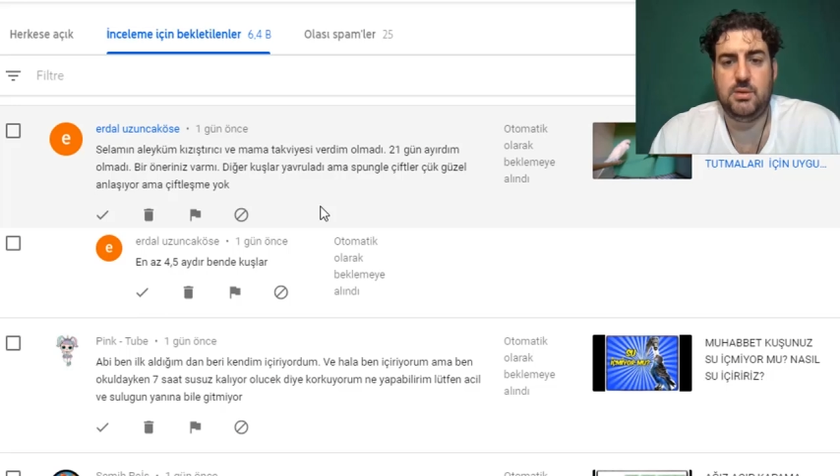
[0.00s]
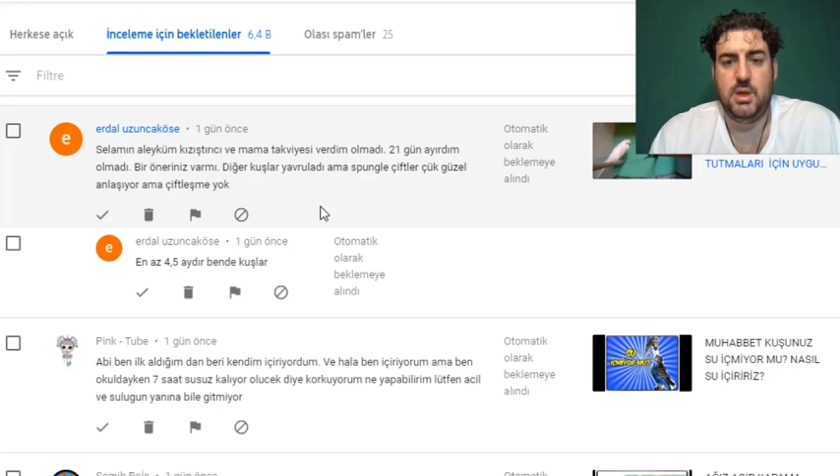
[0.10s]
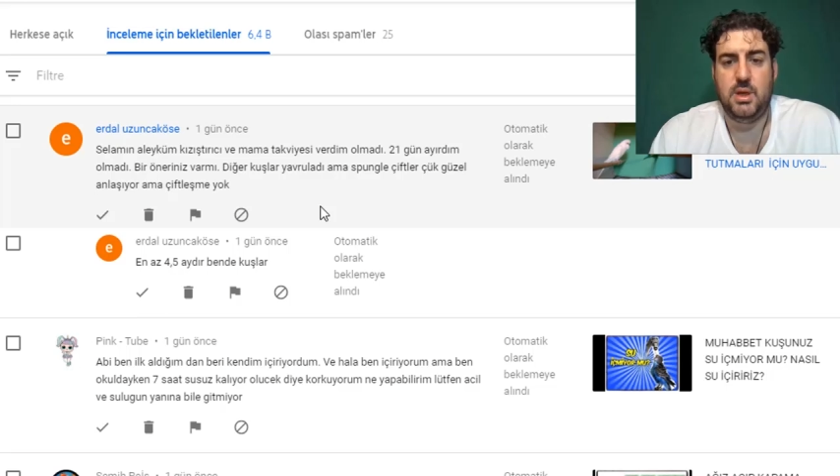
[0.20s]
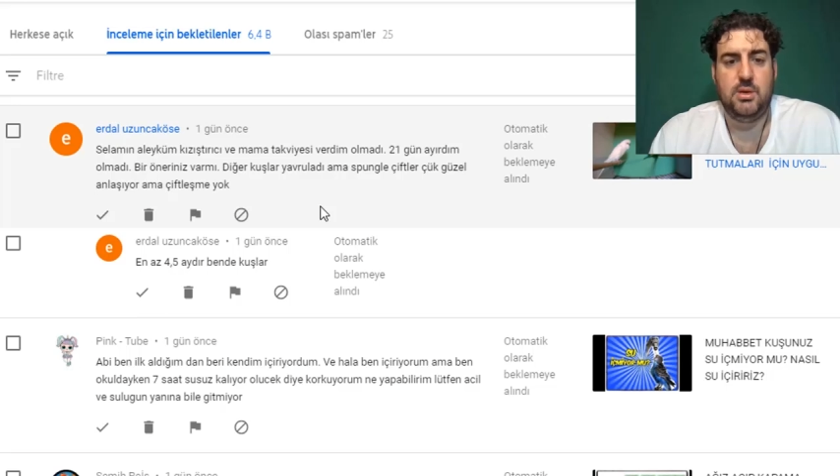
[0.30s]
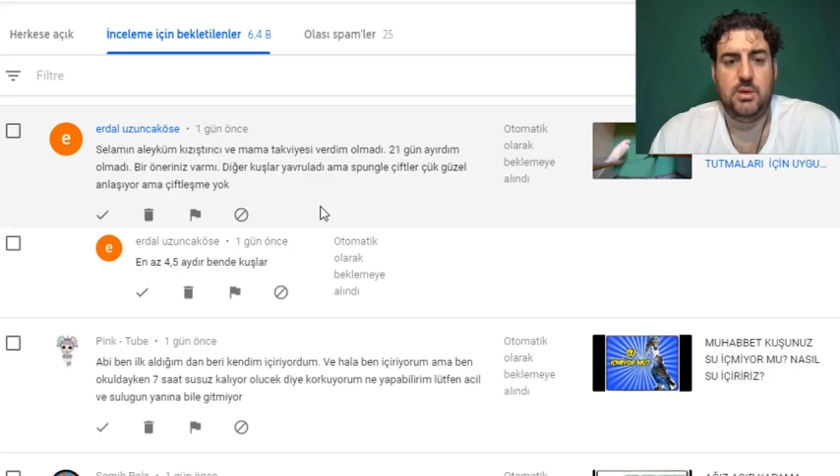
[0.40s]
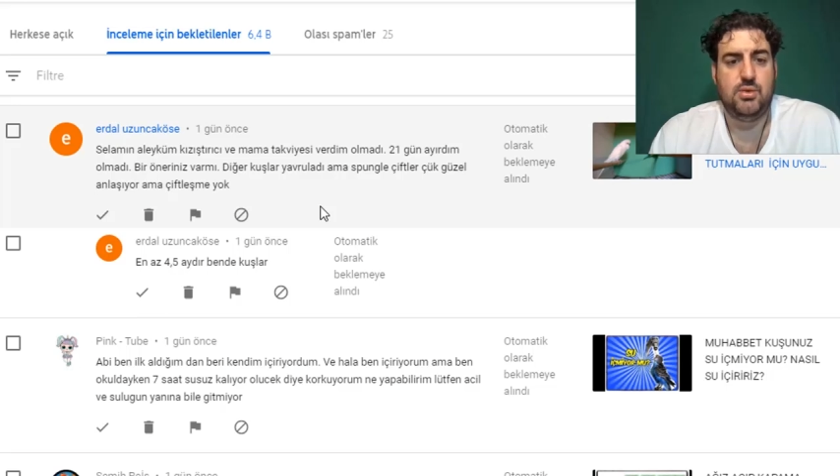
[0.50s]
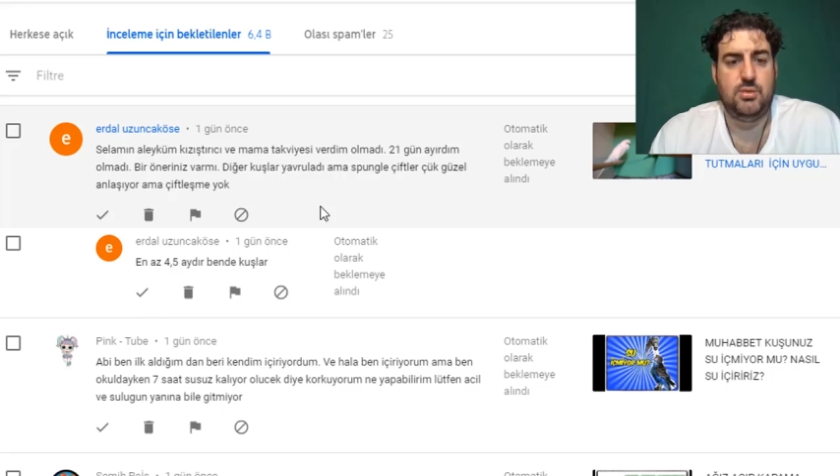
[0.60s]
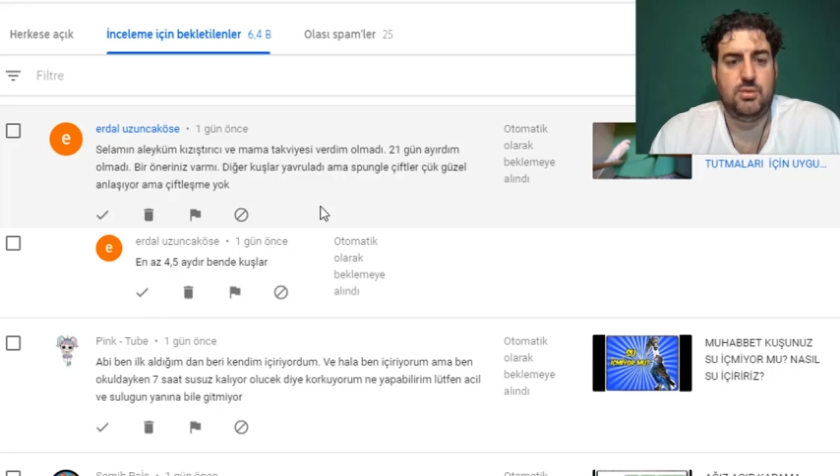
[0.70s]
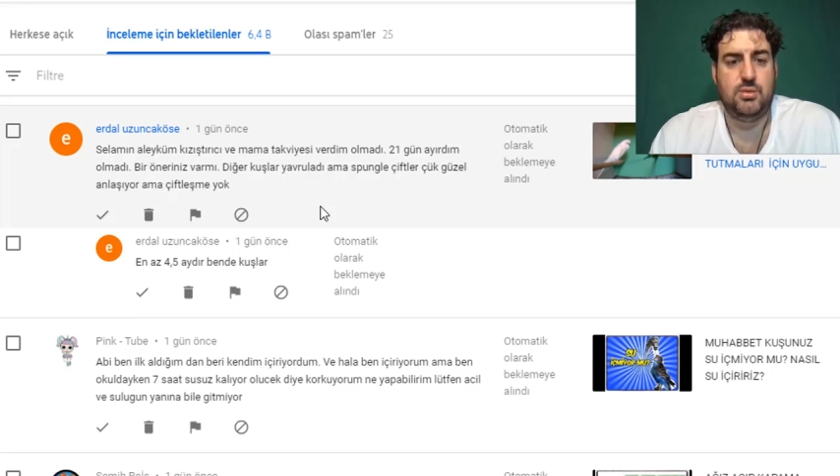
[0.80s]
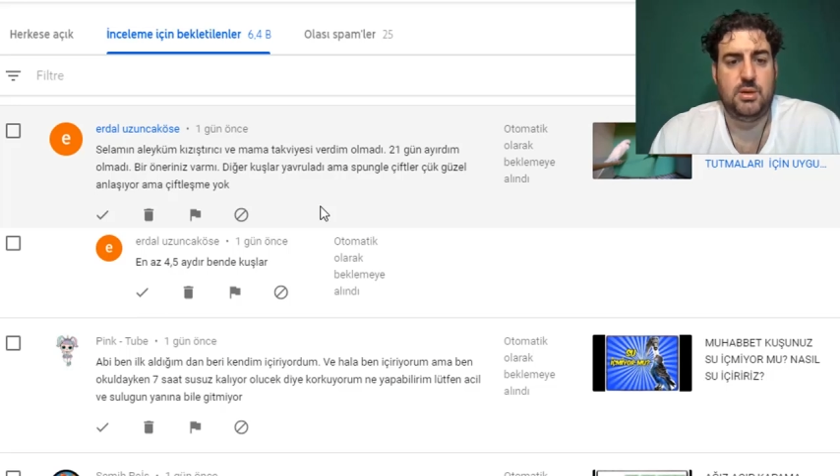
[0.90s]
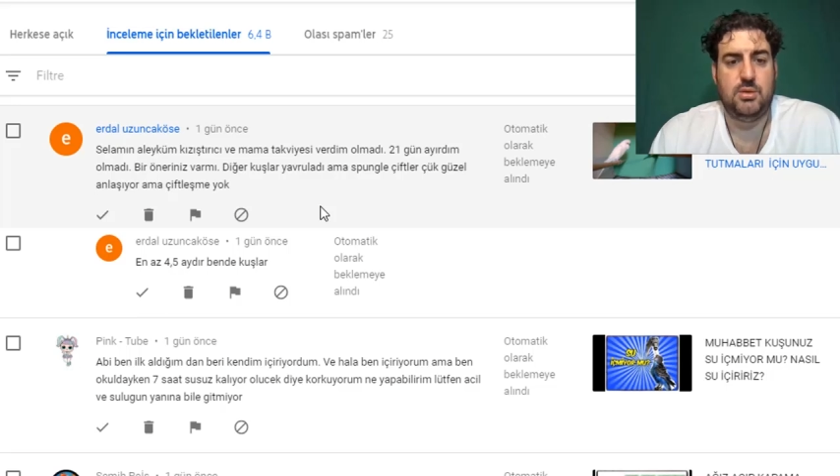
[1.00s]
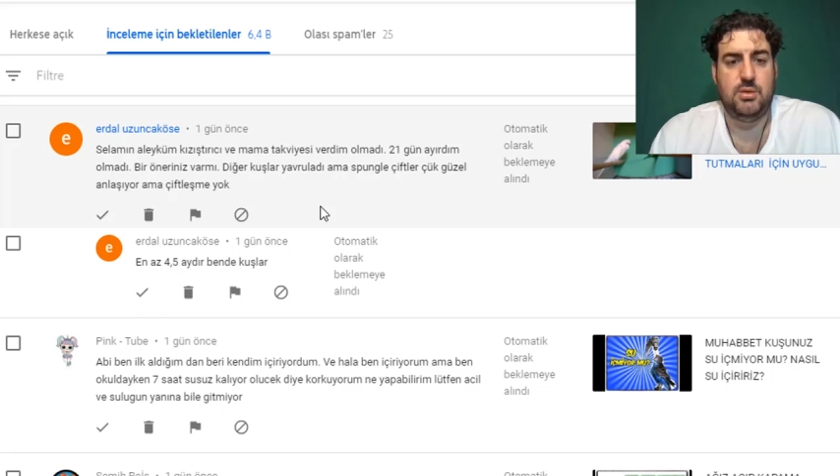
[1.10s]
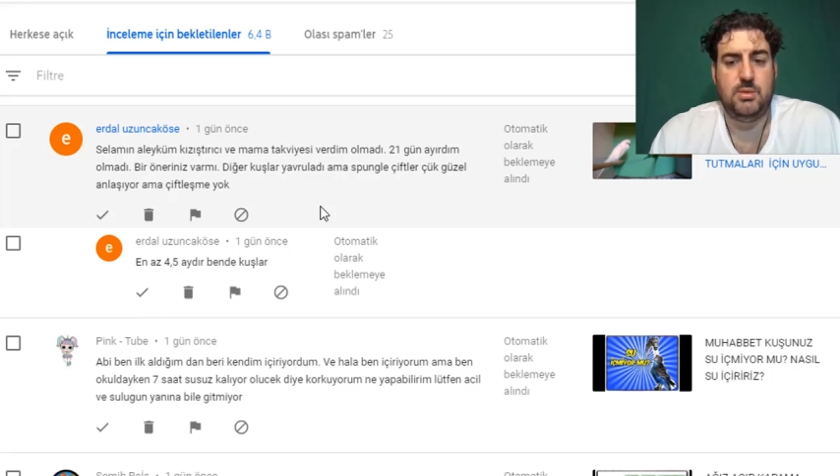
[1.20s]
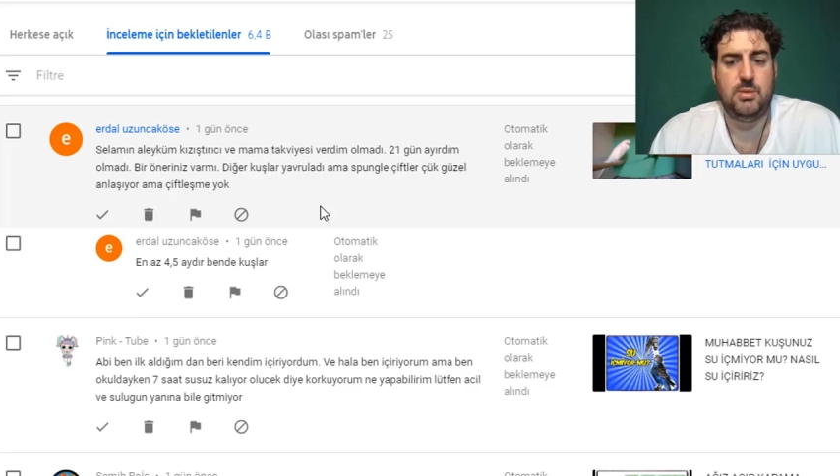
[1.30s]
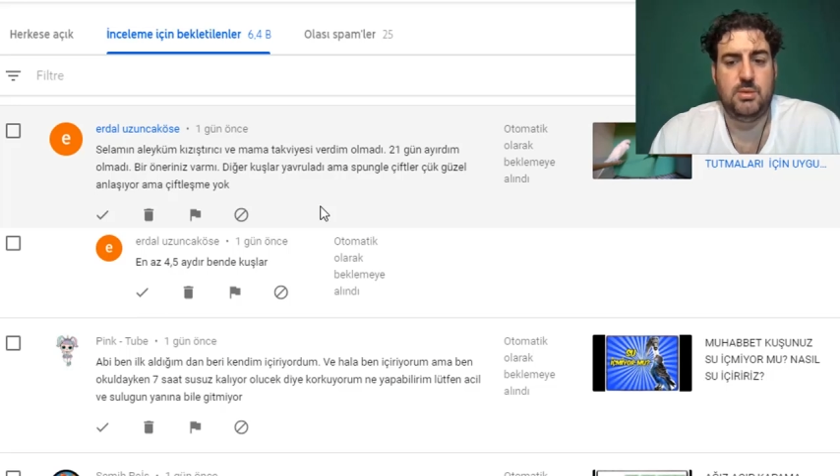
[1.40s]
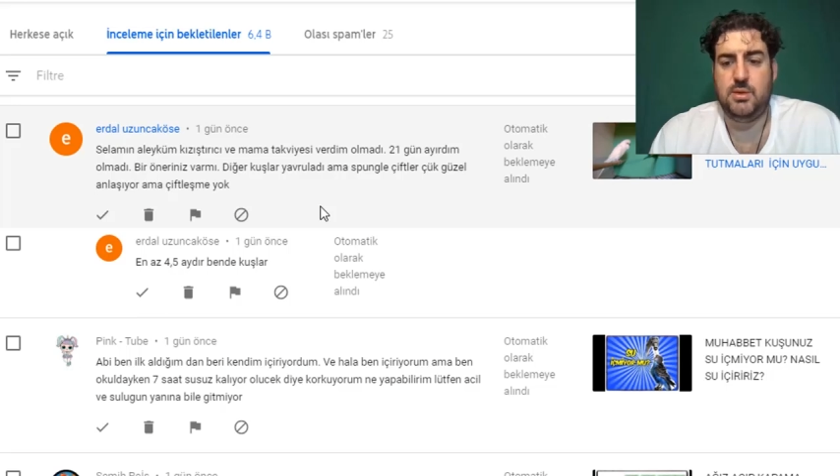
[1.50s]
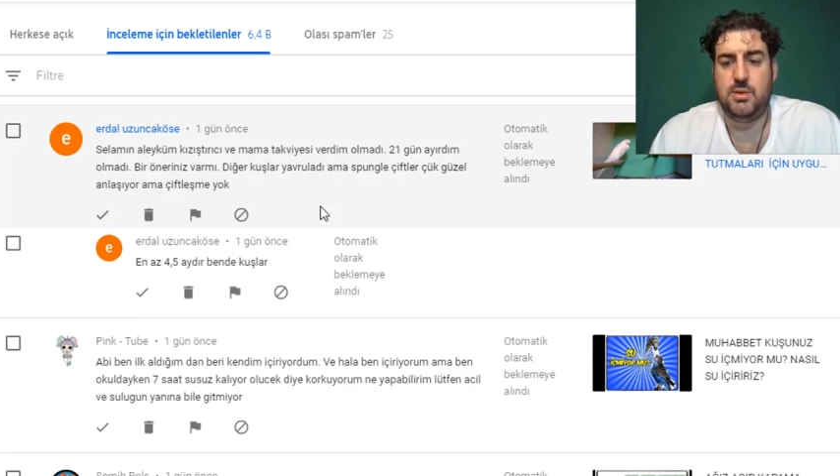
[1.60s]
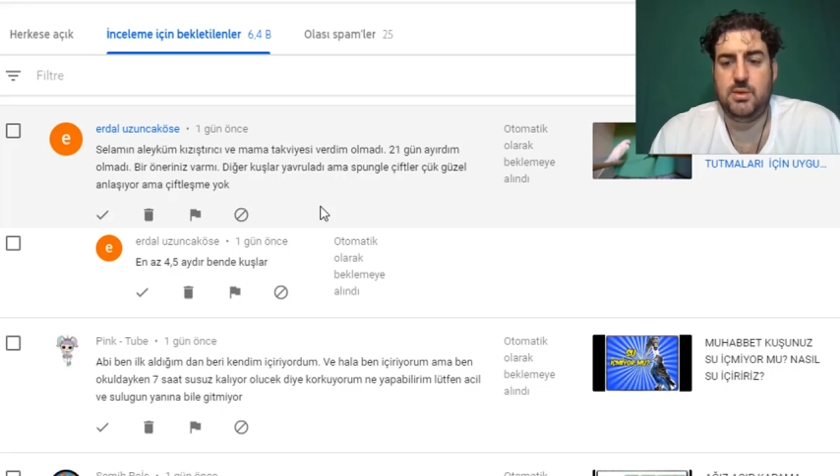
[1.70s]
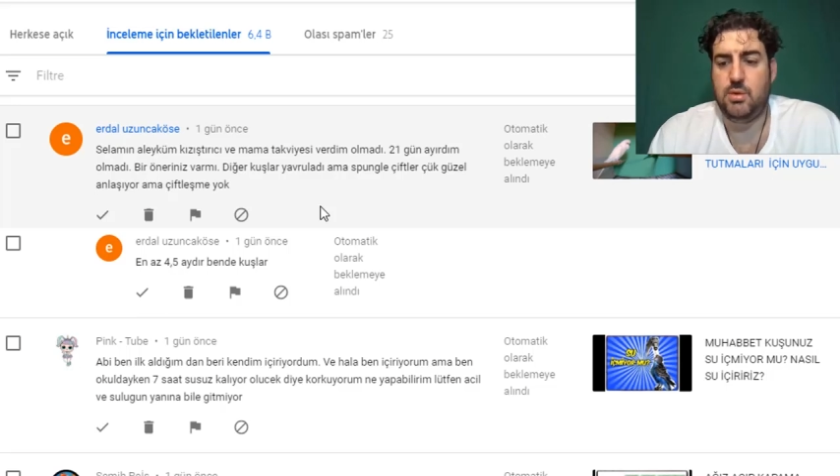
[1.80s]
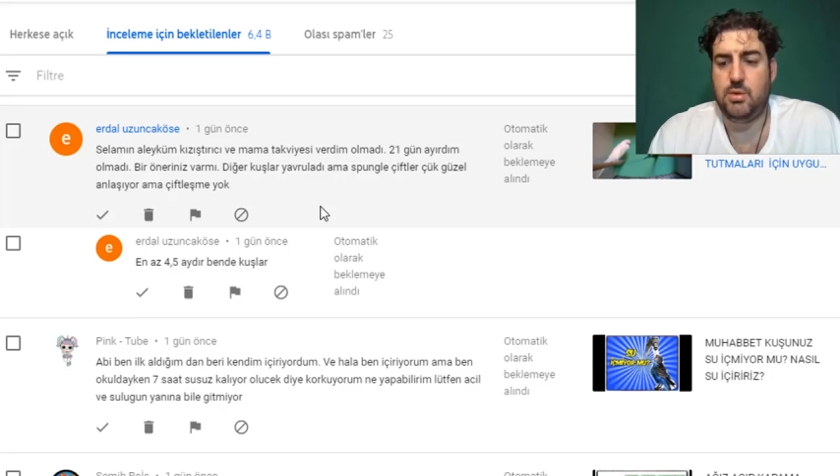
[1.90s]
çok güzel anlaşıyor ama çiftleşme
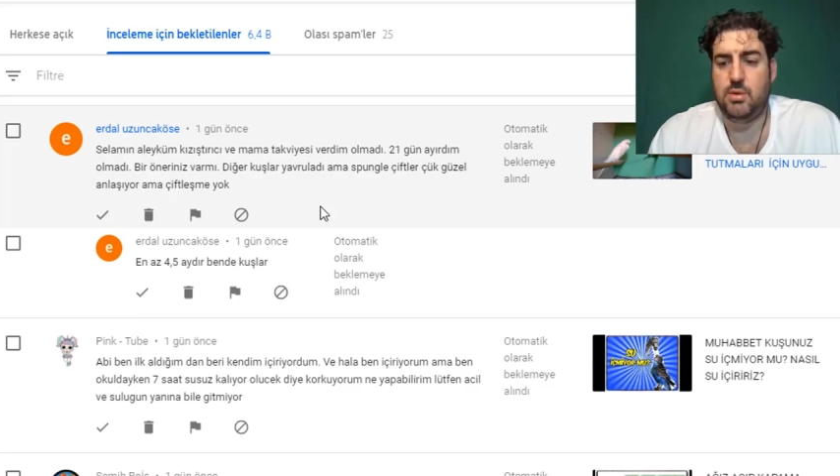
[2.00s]
yok.